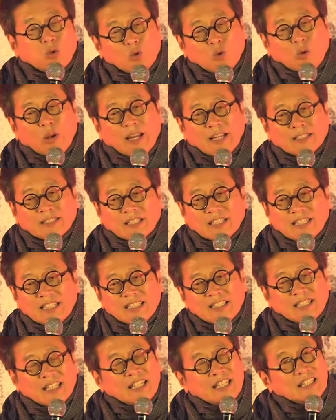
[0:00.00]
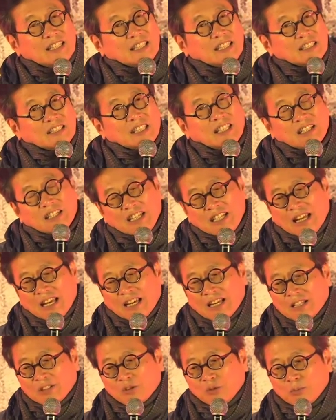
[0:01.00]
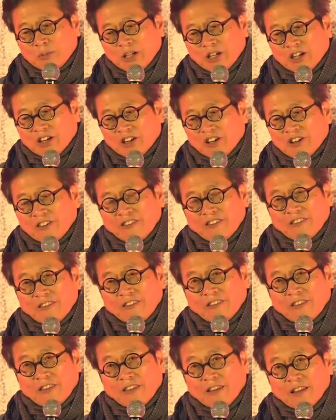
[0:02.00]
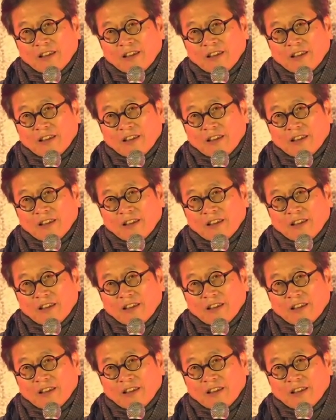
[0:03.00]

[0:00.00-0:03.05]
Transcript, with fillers: 국회에서 이 새끼들이 승인 안 해주면